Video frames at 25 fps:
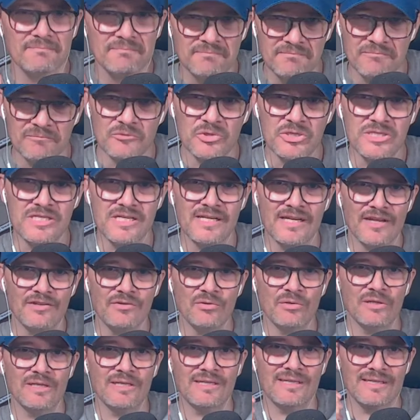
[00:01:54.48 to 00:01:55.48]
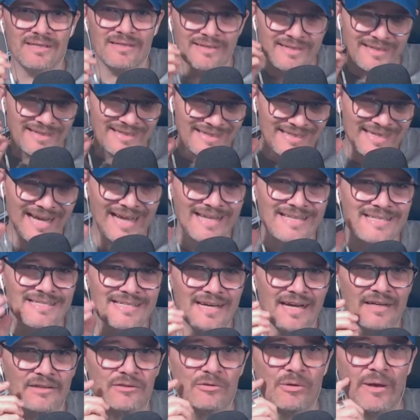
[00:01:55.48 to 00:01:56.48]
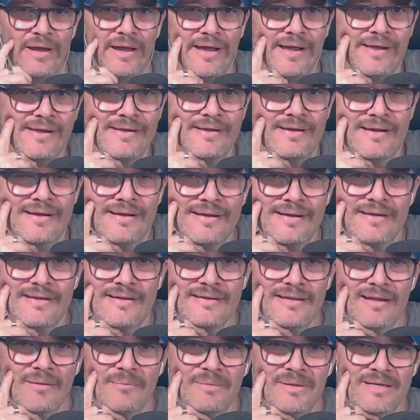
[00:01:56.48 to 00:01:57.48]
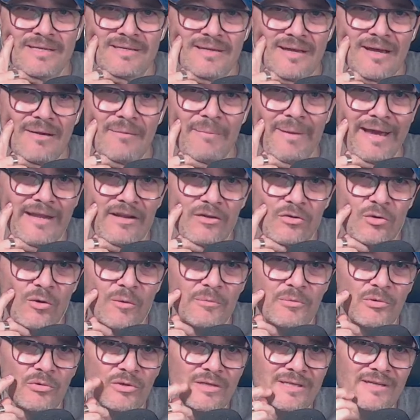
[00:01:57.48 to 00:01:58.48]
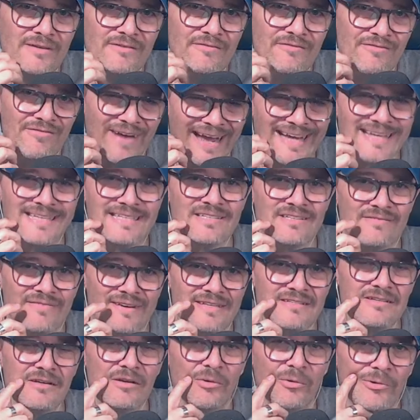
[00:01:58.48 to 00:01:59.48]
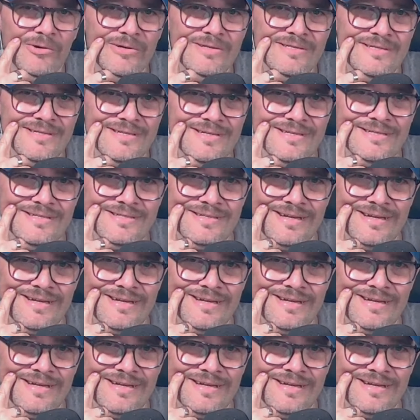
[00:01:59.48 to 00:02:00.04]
musste ich natürlich ganz aktuell, damit äh, meine Community weiß, was los ist,